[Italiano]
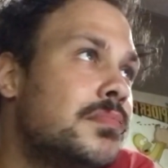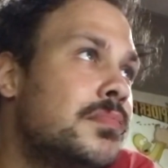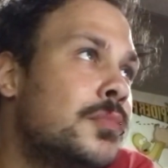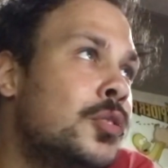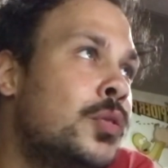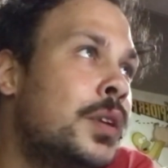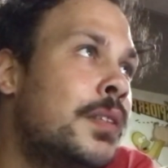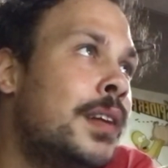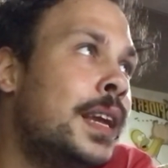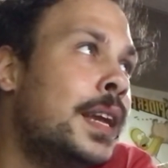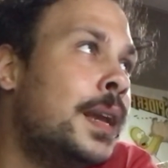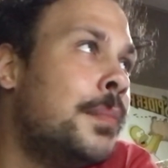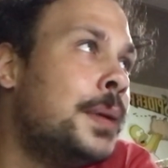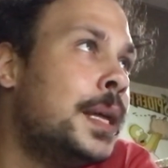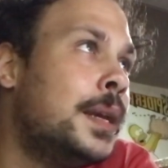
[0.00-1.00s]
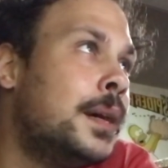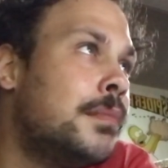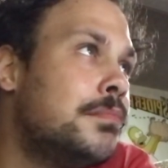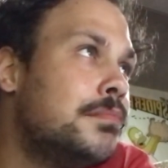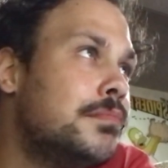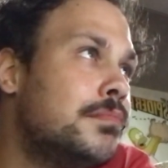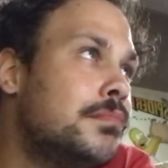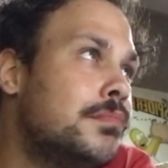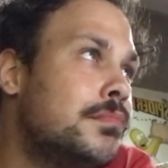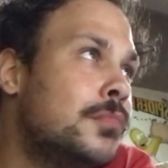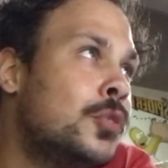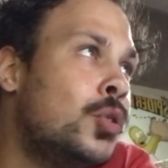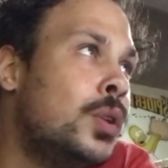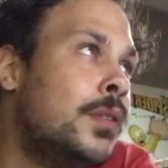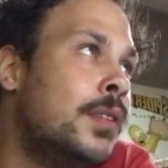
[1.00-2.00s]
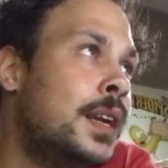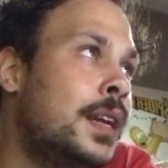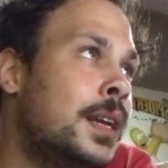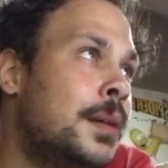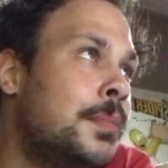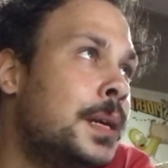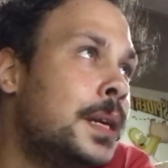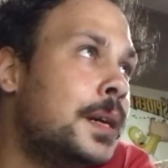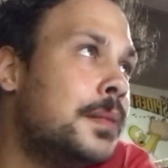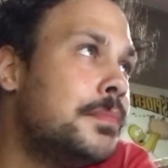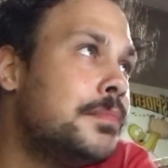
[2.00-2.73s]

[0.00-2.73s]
Non ne vale la pena. Non ne vale la pena